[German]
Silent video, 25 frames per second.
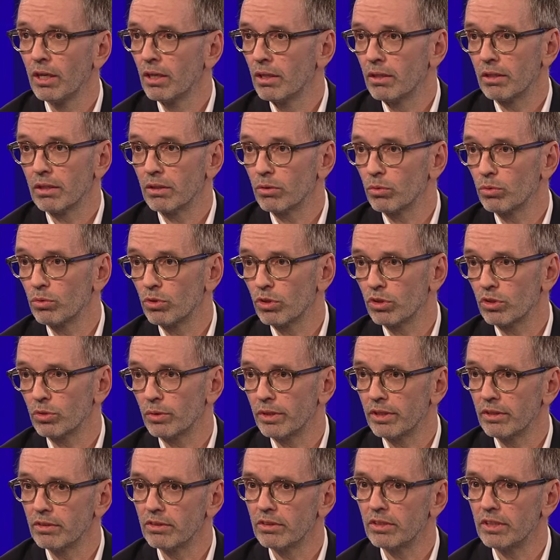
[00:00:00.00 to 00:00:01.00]
Äh, und da
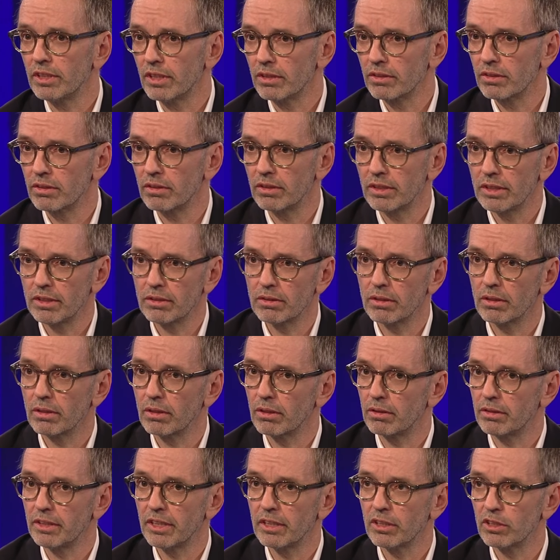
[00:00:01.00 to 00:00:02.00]
sollten Sie jetzt nicht
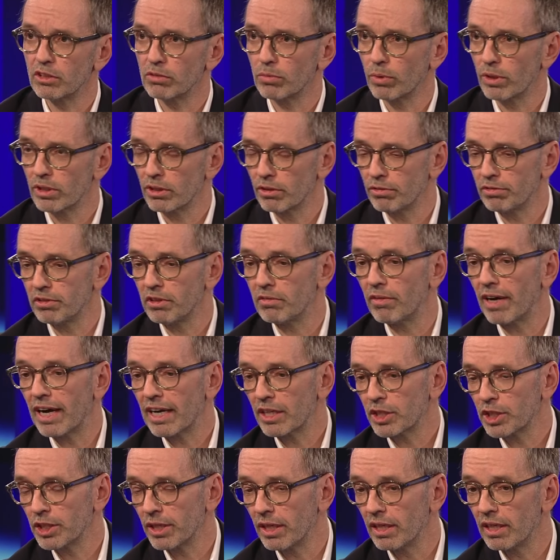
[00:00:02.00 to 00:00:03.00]
äh, jedes Wort auf die
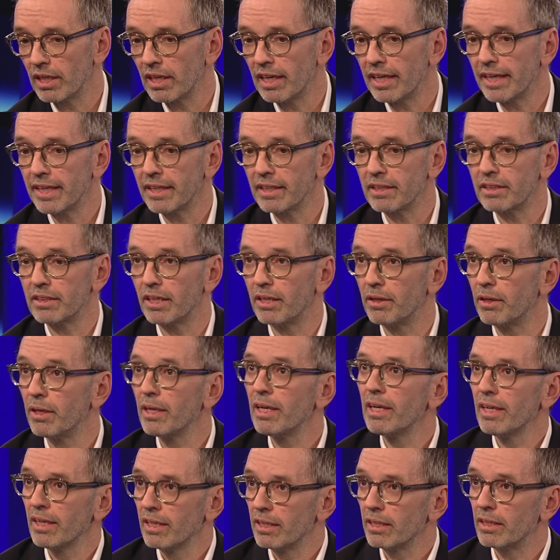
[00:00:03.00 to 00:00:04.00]
Waagschale legen. Denn
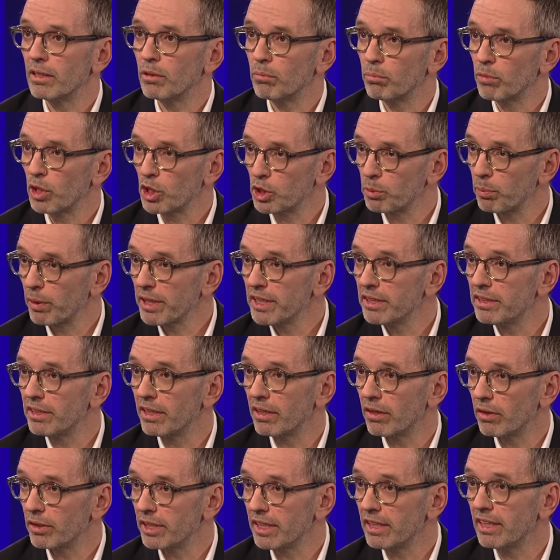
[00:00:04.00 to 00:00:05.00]
man spricht
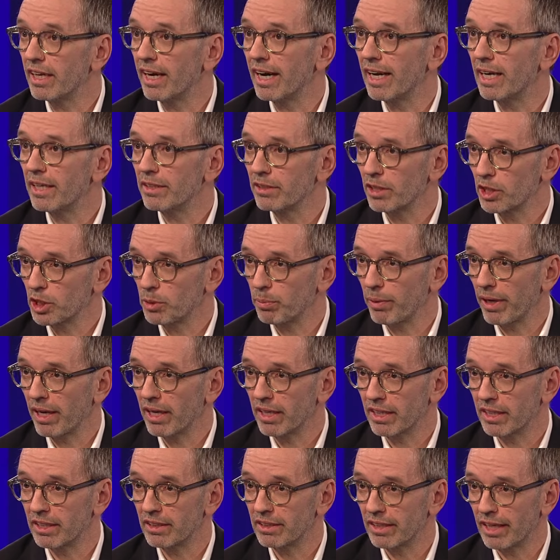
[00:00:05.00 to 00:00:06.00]
ja auch in der
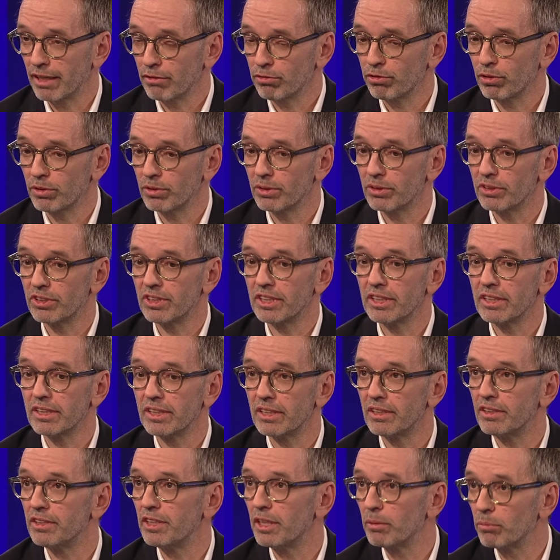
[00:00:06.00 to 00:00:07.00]
Alltagssprache davon, dass
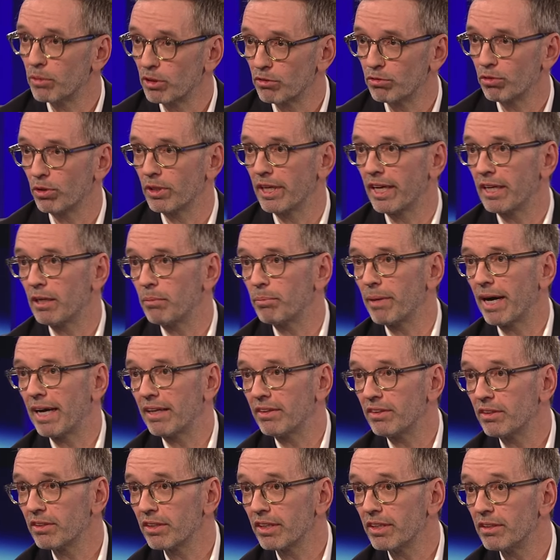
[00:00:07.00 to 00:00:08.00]
irgendjemand von einem
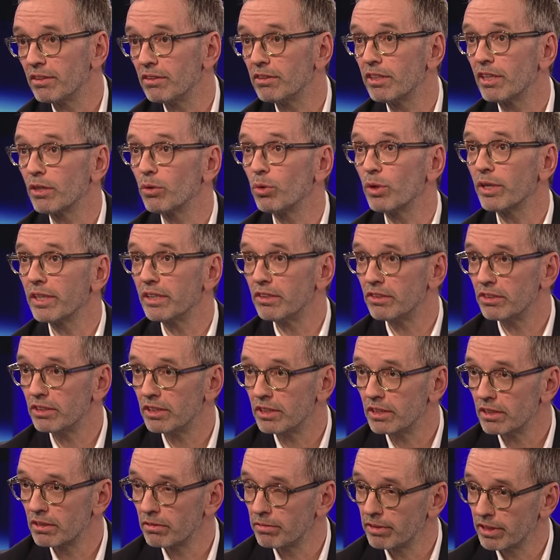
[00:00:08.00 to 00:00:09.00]
anderen
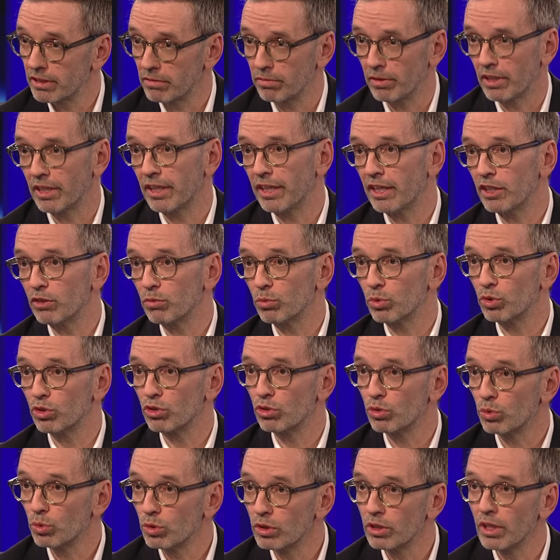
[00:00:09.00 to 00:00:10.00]
terrorisiert wird, wenn er etwas
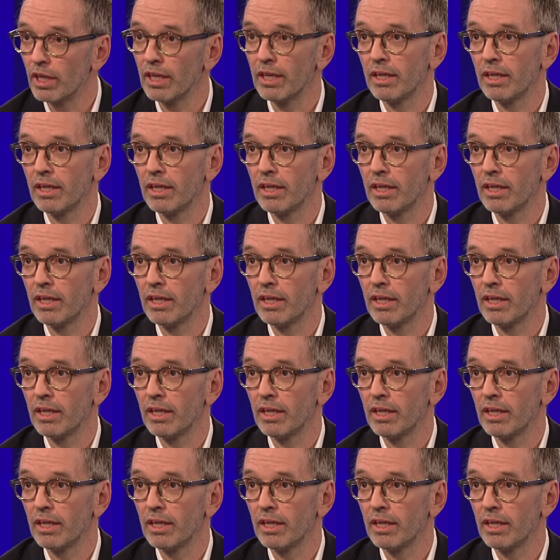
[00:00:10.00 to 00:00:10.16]
tut,